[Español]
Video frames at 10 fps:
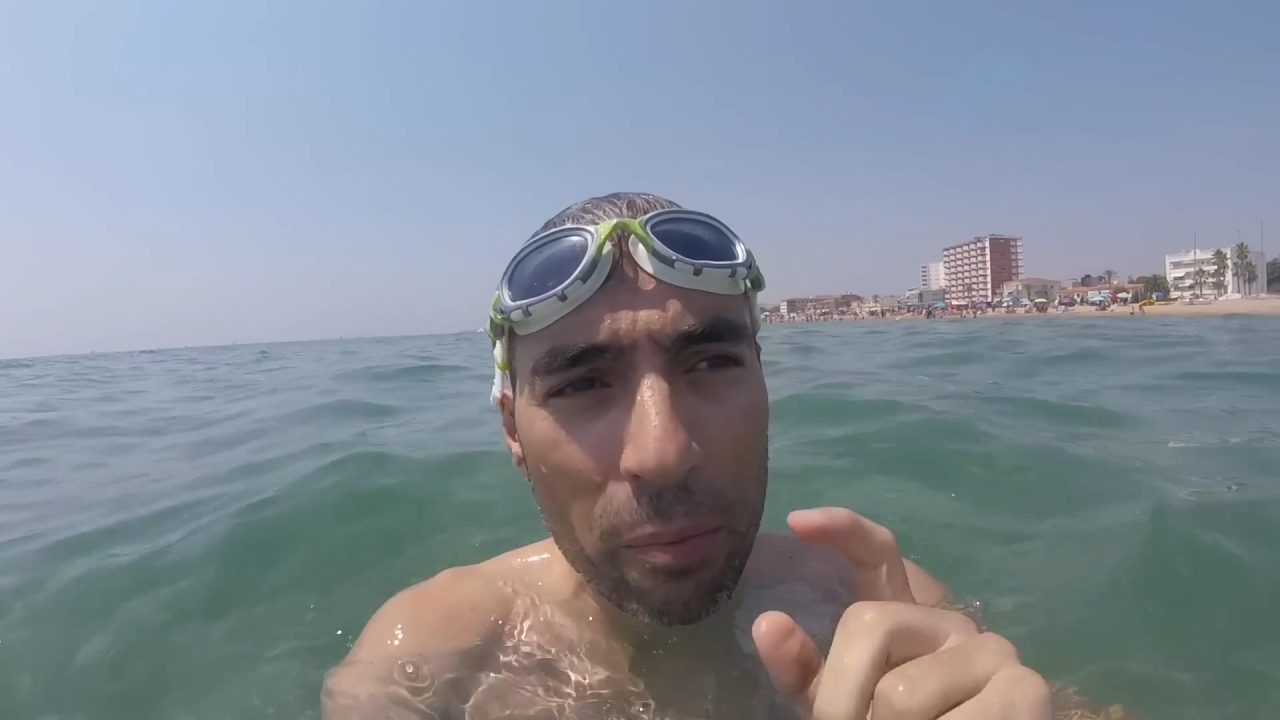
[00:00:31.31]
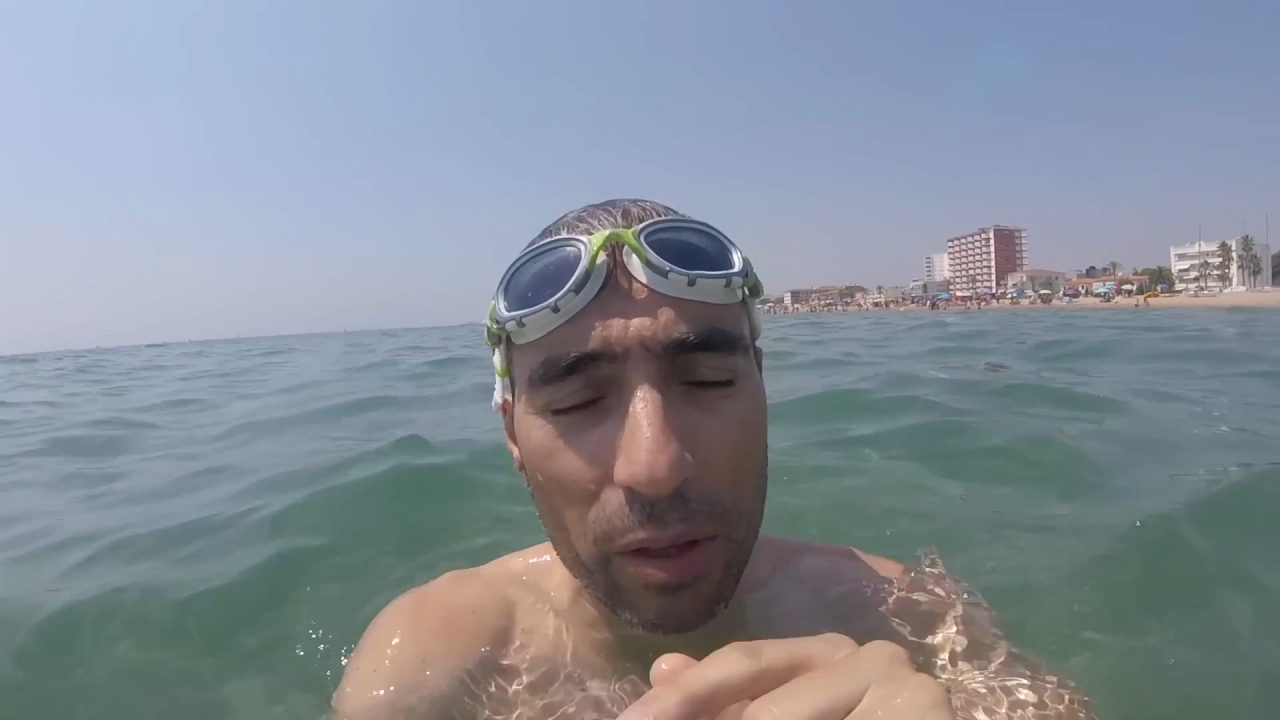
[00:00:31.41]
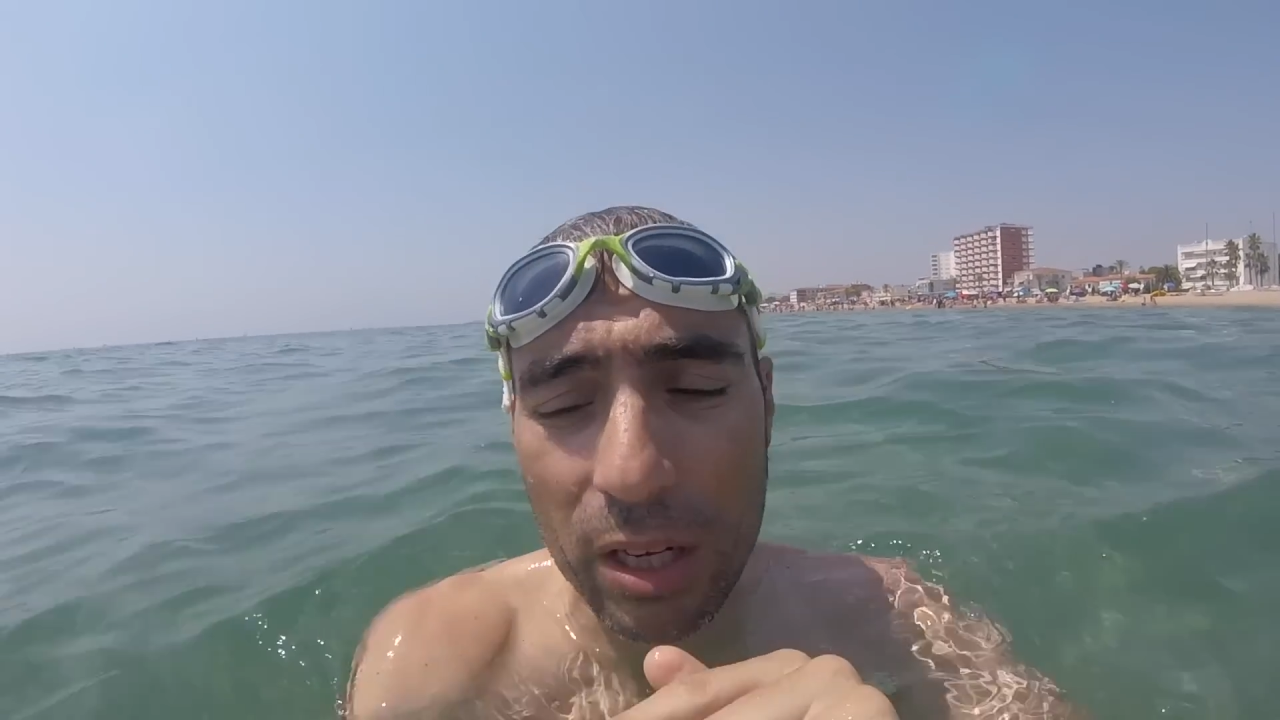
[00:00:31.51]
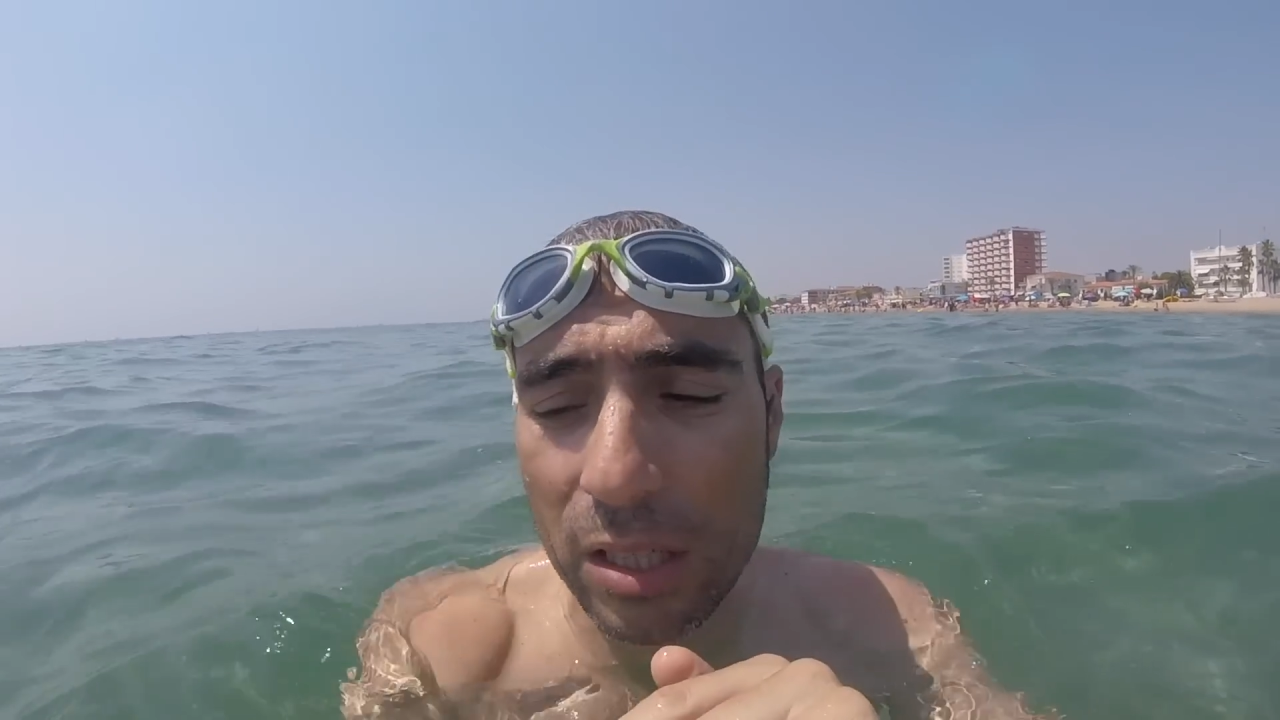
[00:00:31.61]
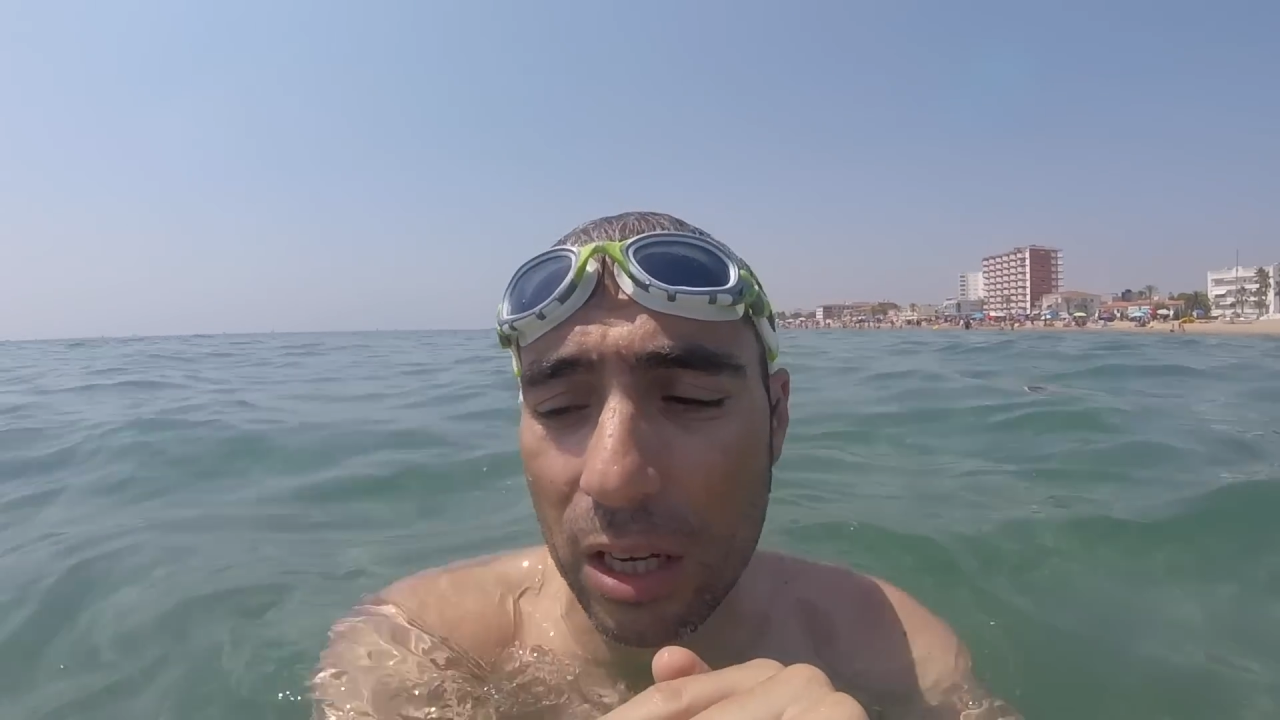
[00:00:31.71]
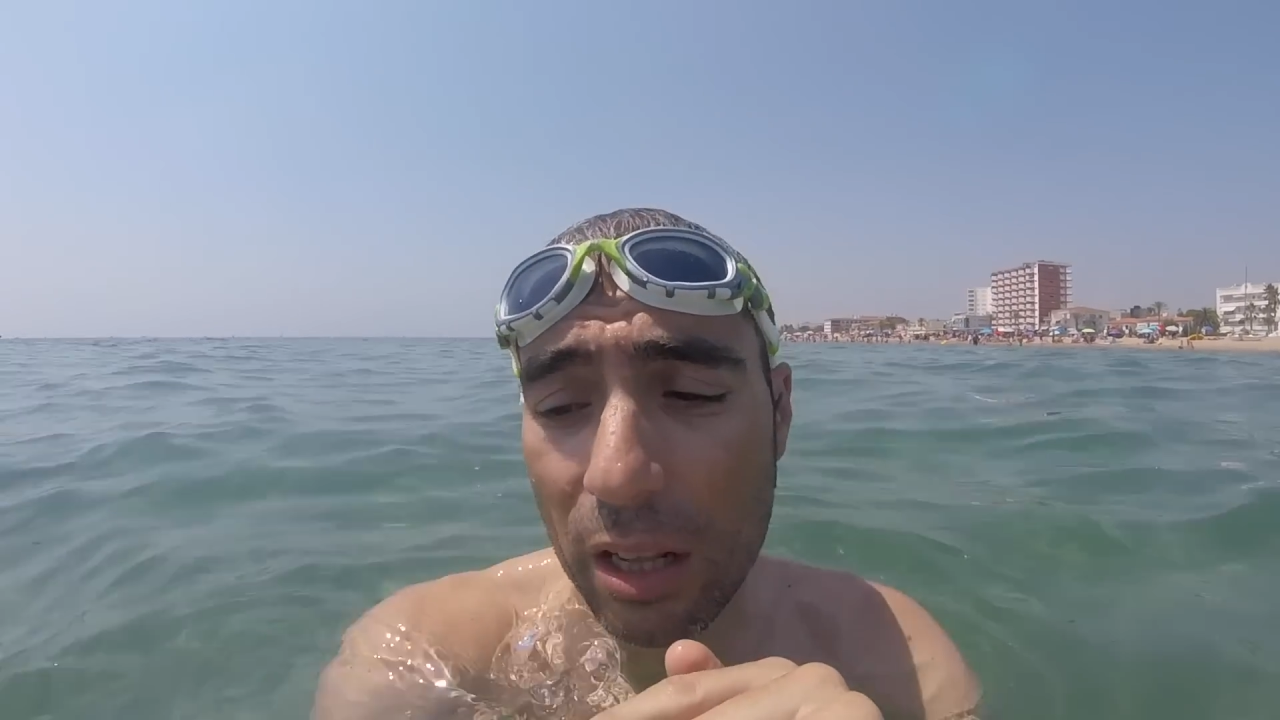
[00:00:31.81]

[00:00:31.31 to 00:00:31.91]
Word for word: Mientras que